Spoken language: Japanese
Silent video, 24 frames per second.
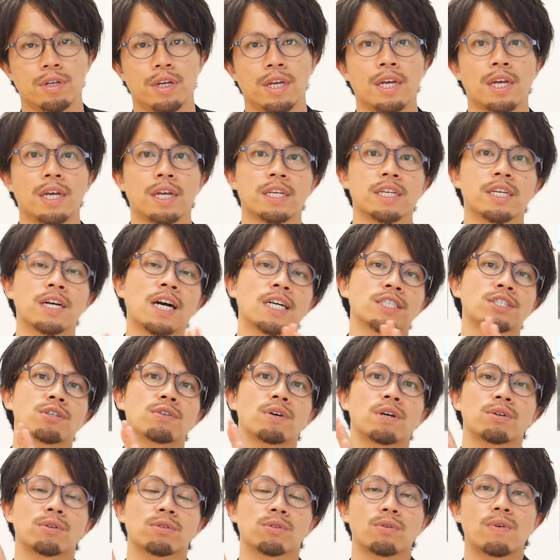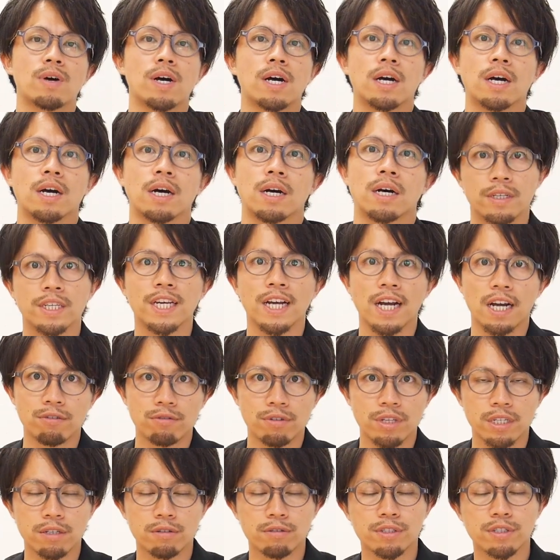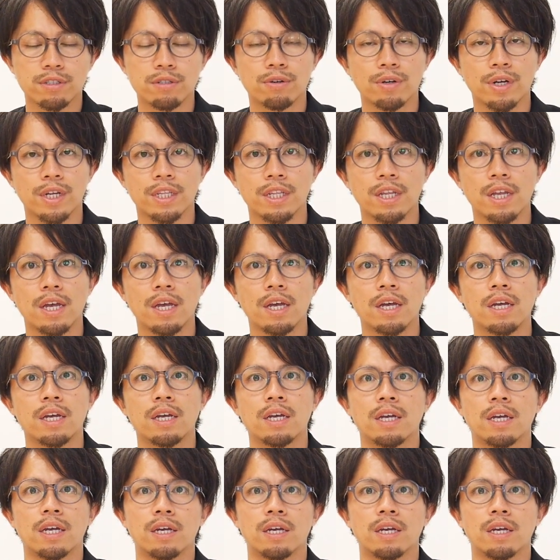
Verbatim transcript: えー、カジュアルとは気軽にくつろげて、